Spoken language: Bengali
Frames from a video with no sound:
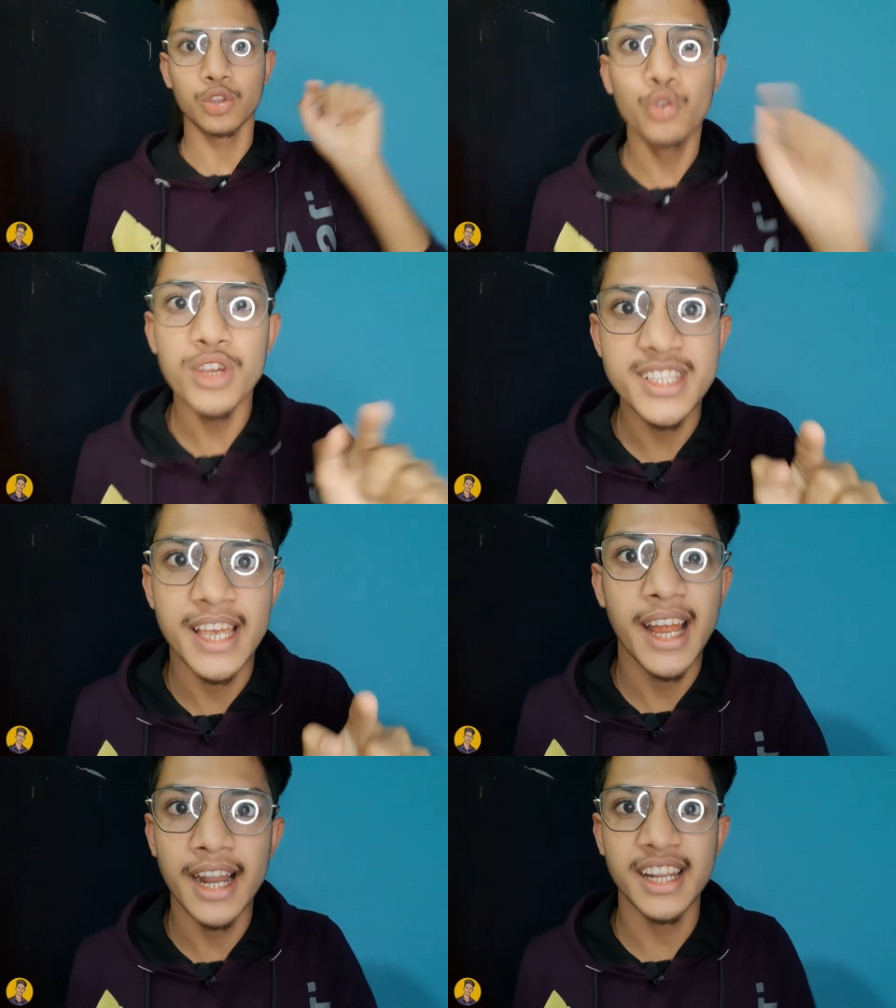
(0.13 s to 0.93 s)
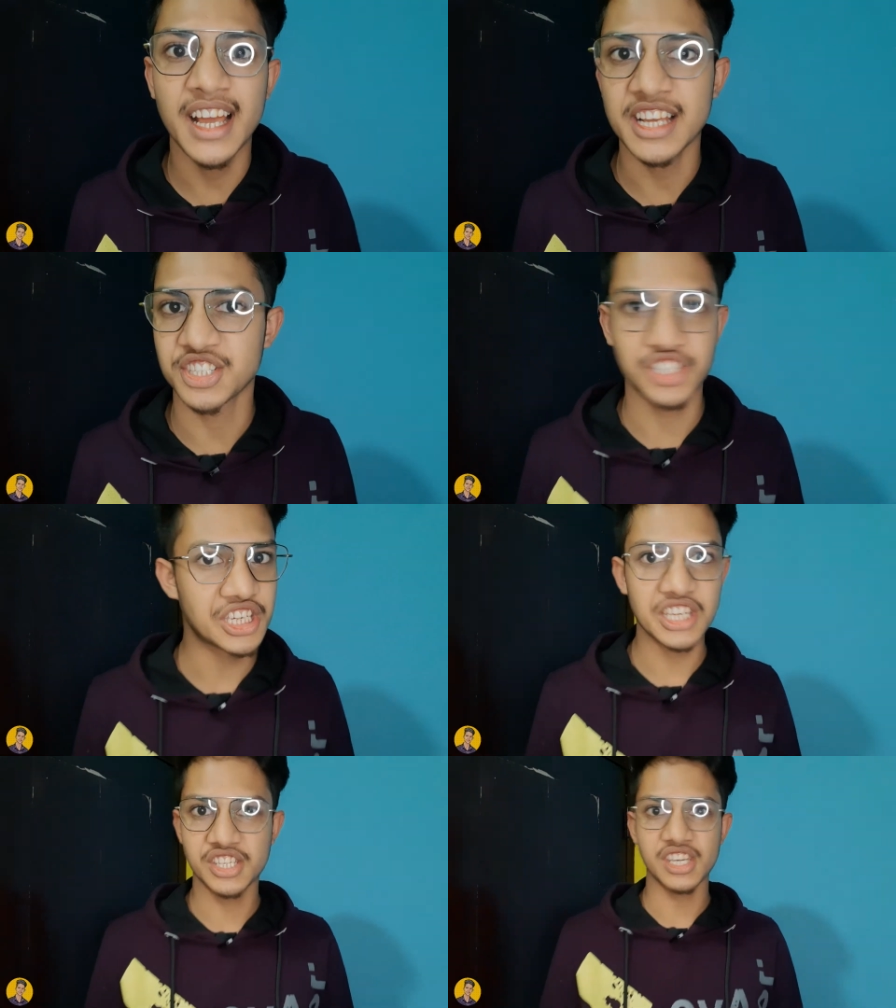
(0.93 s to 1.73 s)
তুই সিগারেট খাস
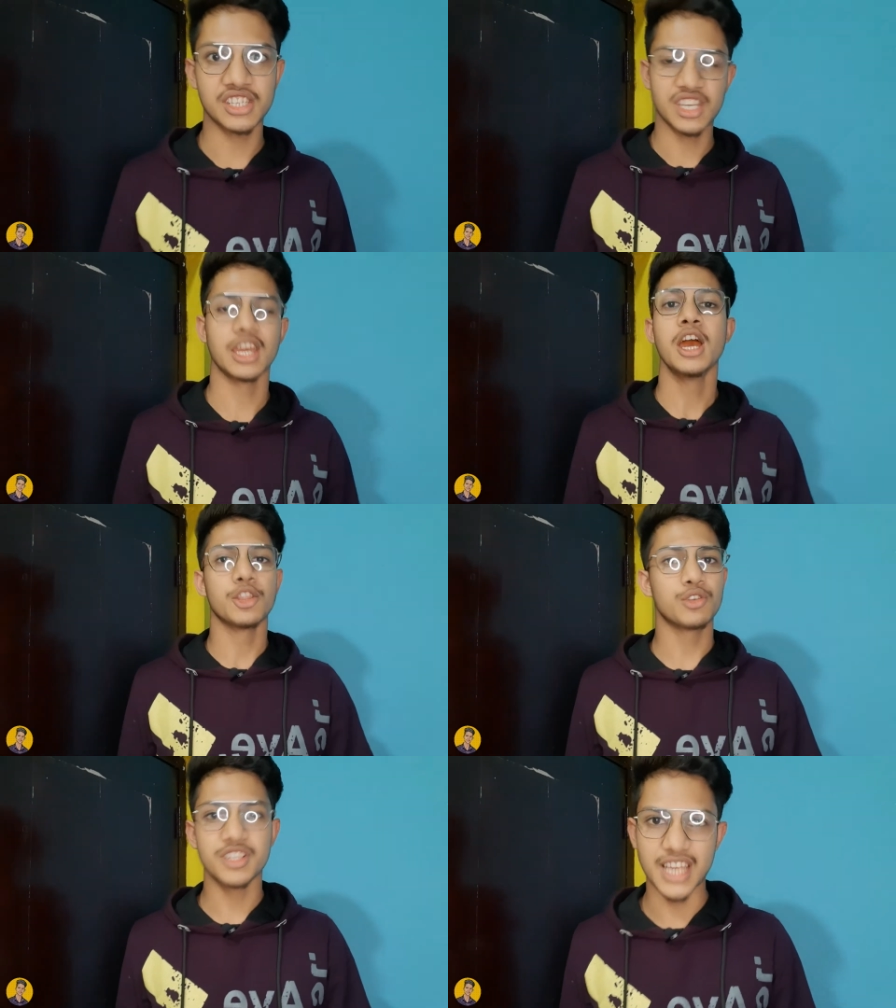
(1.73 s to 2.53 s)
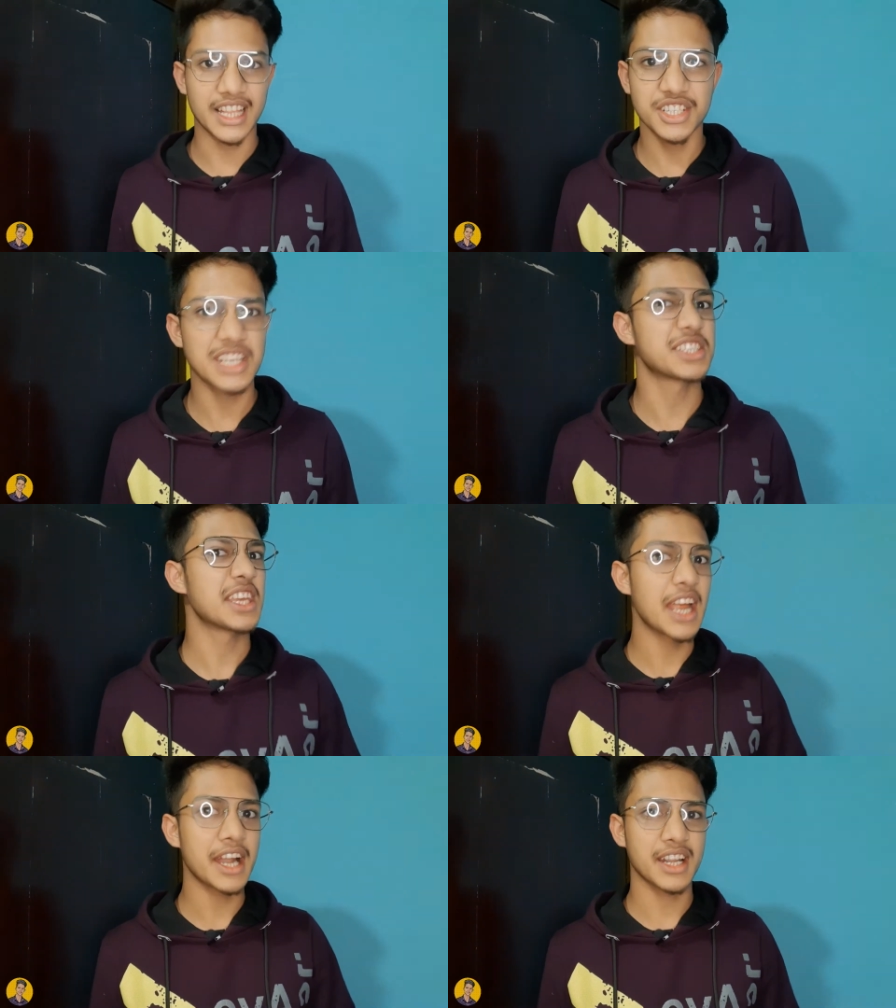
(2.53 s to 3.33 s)
ছি ছি ছি তুই জানিস না
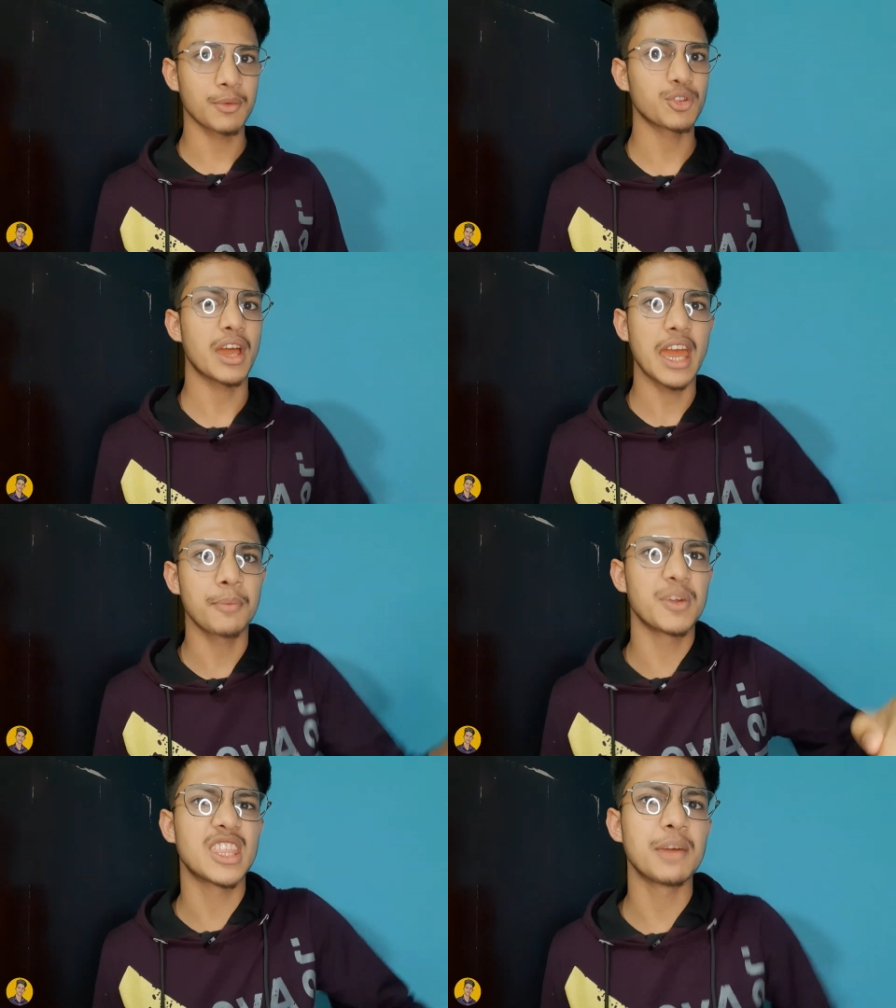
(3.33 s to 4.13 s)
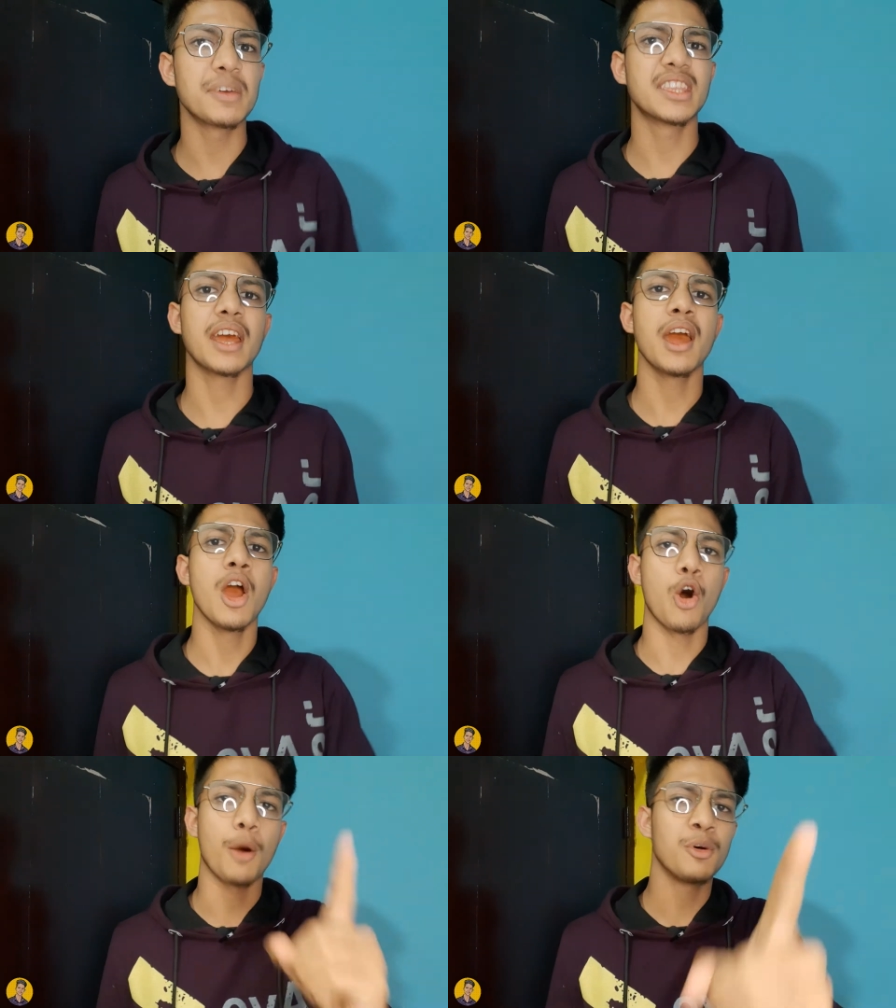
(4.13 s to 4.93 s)
সিগারেটের মতো এই পৃথিবীতে
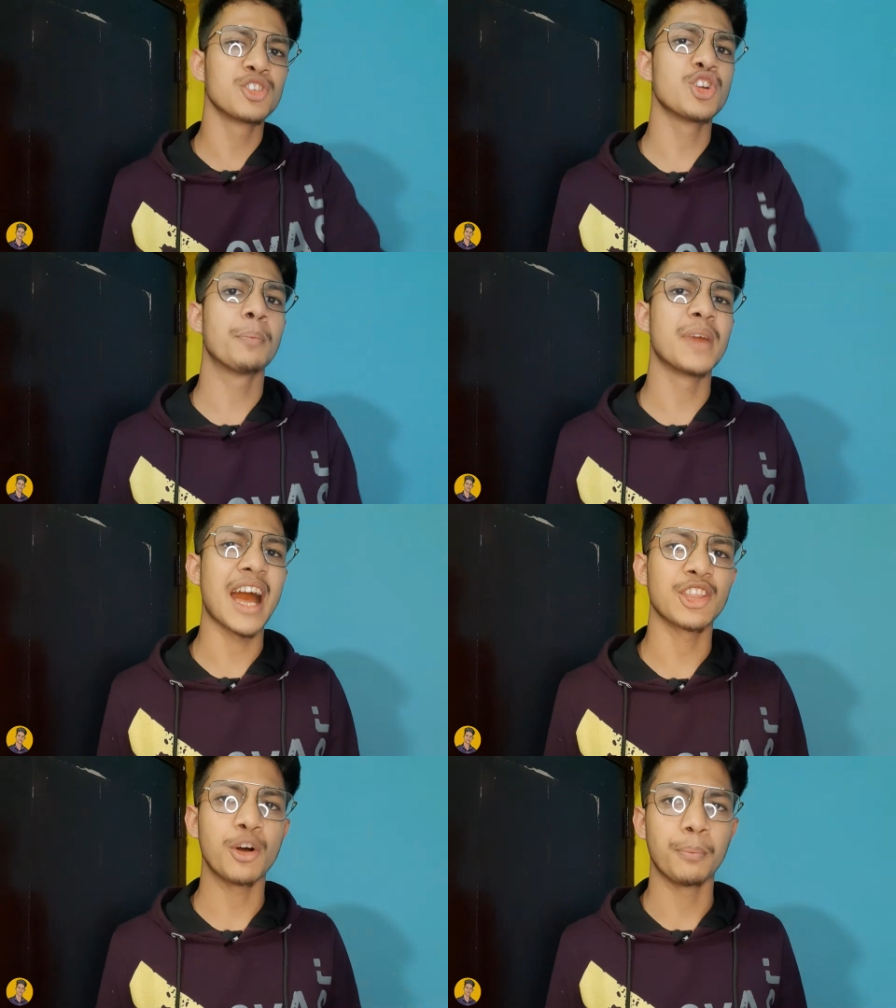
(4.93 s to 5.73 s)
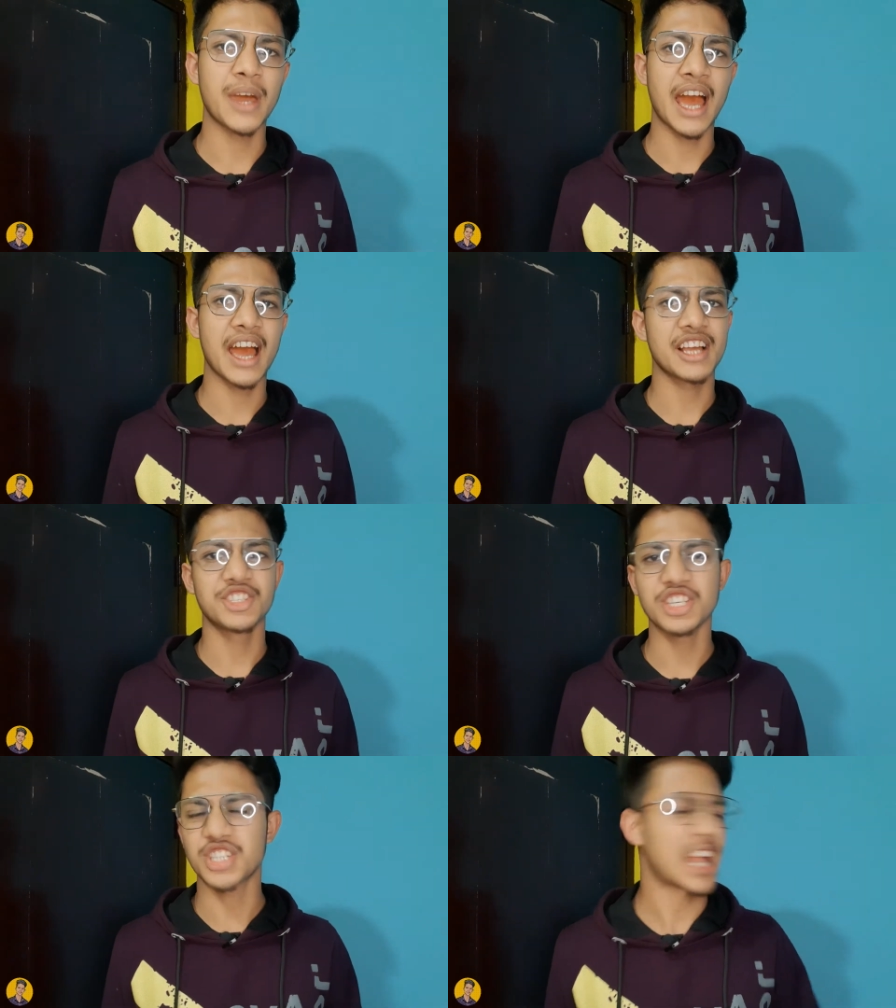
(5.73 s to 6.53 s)
অভদ্র বিয়াদ বেহায়া
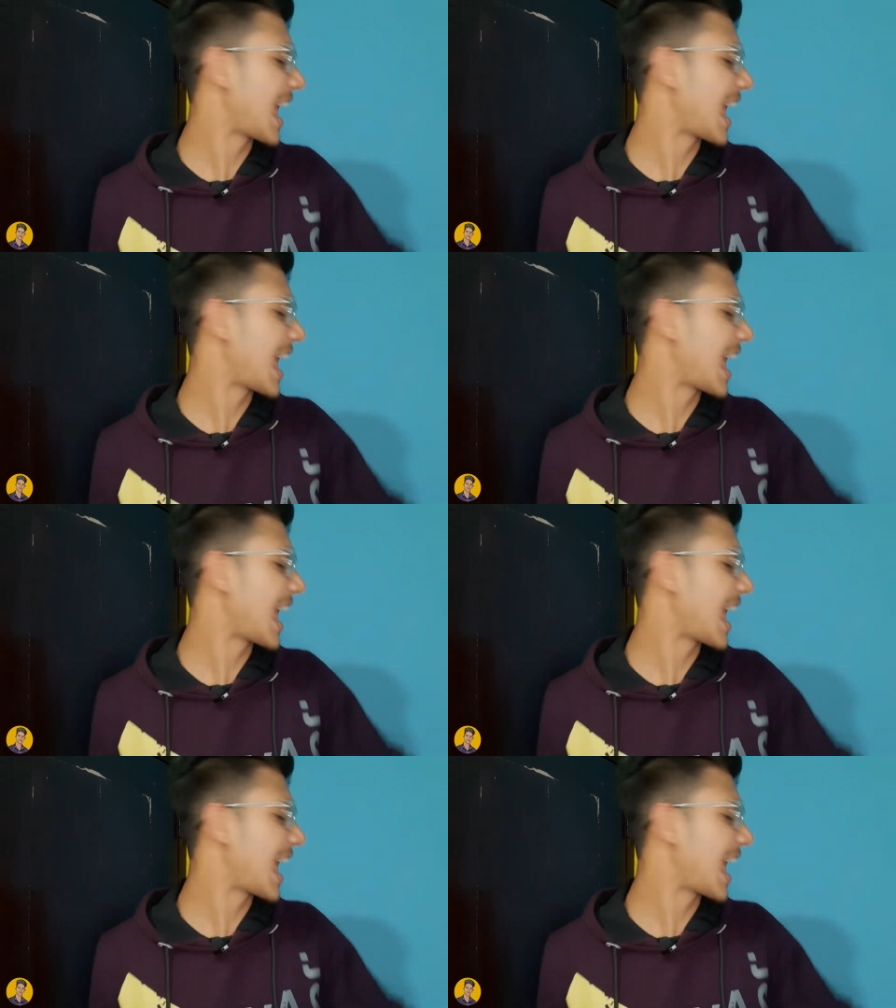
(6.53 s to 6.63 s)
জিনিস আর